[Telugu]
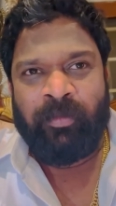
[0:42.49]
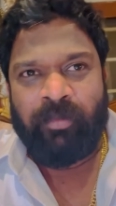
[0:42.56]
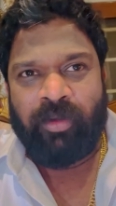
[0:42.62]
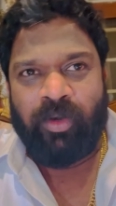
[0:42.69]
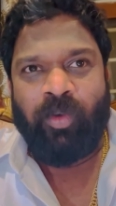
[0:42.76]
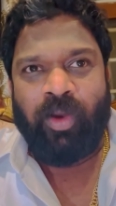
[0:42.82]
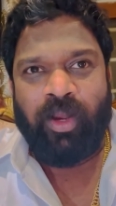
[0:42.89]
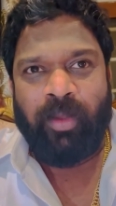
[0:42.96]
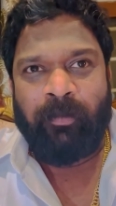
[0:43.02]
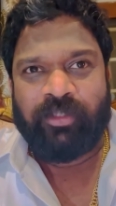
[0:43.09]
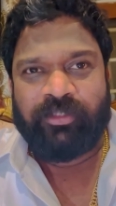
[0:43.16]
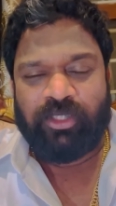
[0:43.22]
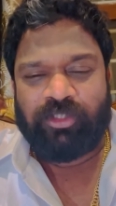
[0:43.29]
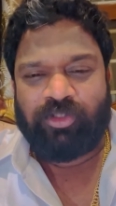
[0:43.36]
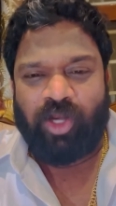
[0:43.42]
మరి వాళ్ళ
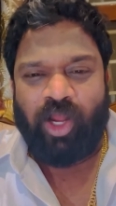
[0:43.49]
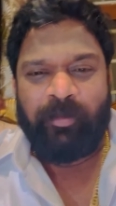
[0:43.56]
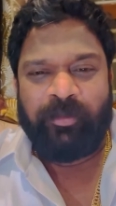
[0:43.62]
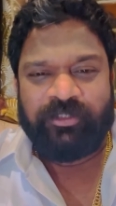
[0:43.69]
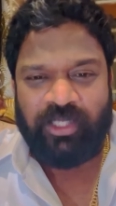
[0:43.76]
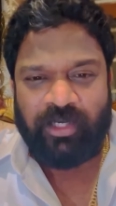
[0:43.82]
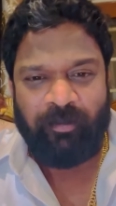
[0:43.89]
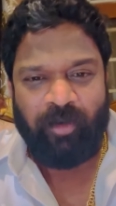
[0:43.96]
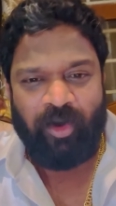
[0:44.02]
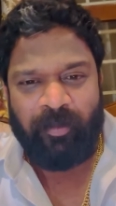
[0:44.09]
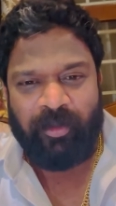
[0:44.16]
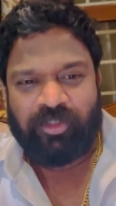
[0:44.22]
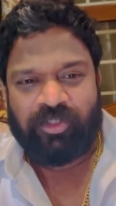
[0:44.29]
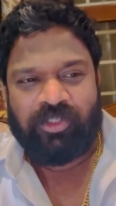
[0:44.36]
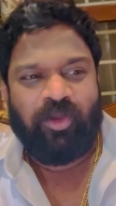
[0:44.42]
మదర్తో రాబిన్ శర్మ వాళ్ళ
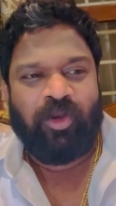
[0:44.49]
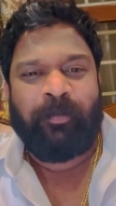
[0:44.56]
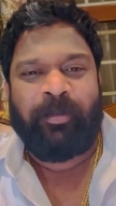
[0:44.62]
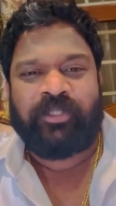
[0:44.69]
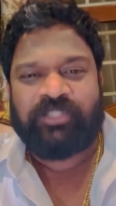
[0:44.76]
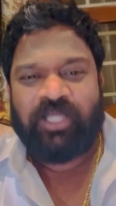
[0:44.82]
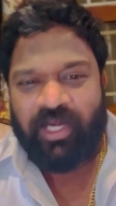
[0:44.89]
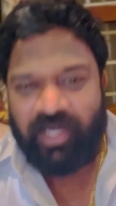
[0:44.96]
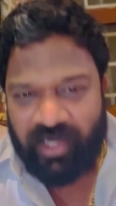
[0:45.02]
మదర్తో ఏమైనా పర్సనల్